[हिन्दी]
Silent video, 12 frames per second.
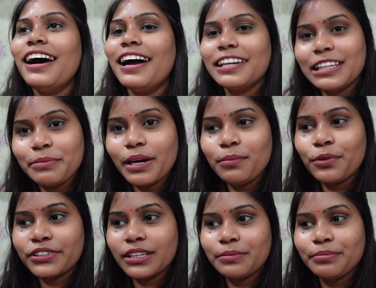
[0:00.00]
आरती भी आप लोग
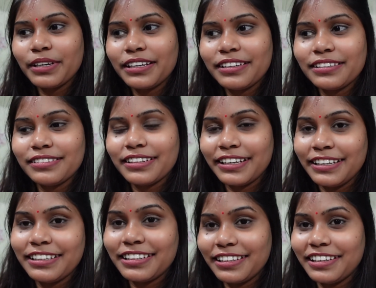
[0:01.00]
के साथ में नहीं
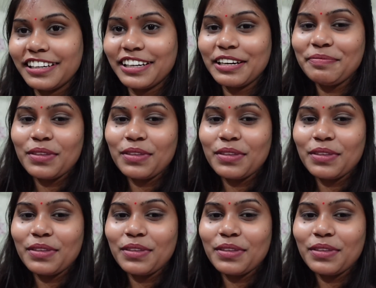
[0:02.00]
की है